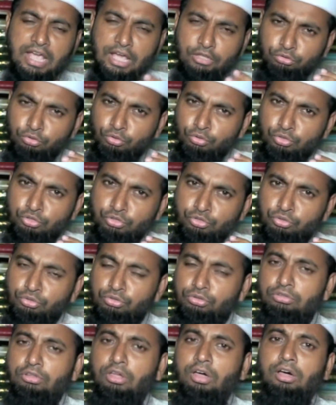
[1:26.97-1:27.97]
এত
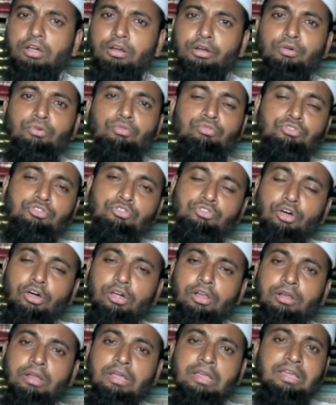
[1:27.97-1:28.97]
সুন্দর
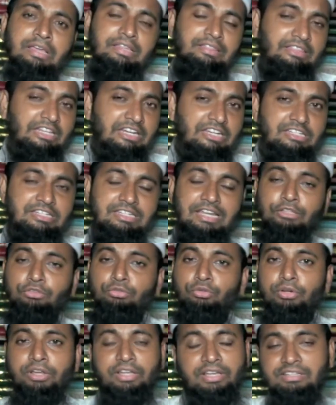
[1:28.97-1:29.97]
উজ্জ্বল দৃষ্টান্ত
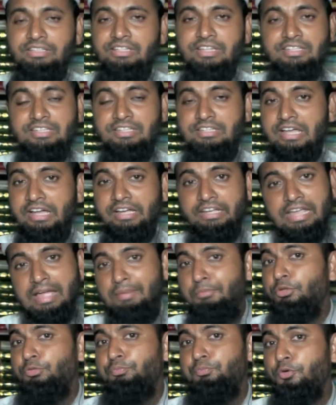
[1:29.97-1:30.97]
রেখে দিয়েছে যা
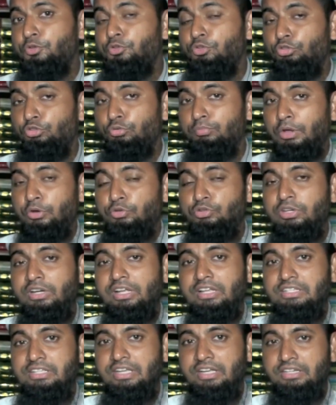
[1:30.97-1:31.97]
কেয়ামত পর্যন্ত মানুষের
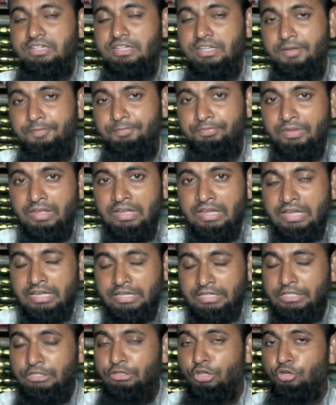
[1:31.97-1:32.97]
কাছে একটি
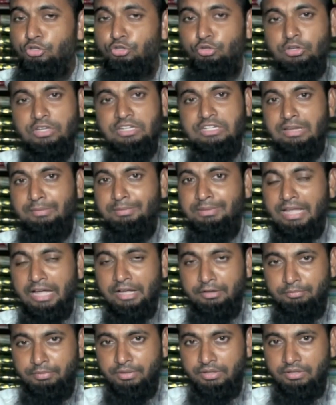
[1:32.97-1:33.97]
নিদর্শন হিসাবে
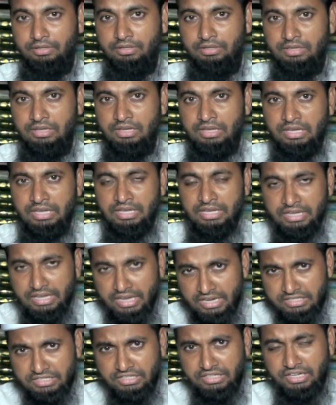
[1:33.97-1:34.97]
থাকবে
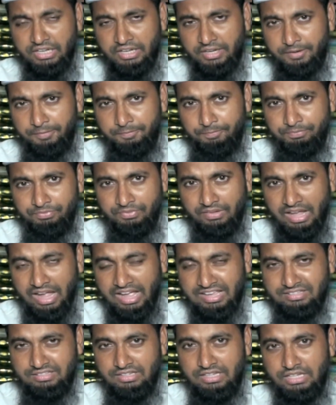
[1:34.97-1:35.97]
এটিকে
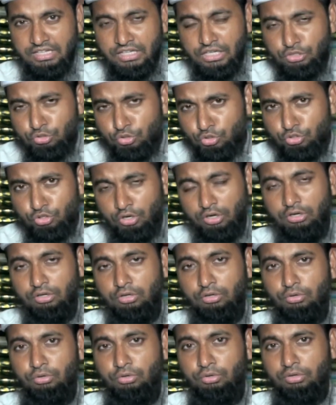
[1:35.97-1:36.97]
আজকে কিছু
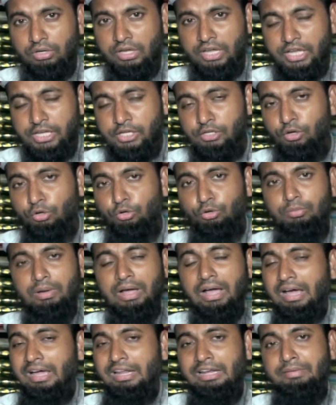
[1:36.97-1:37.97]
সংখ্যক এই রকম
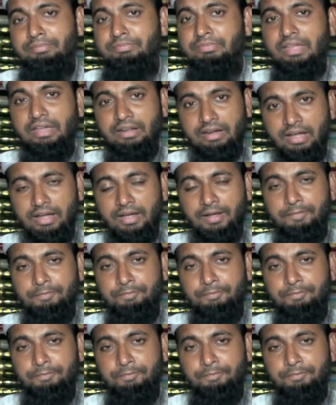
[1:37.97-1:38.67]
আলেম দ্বারা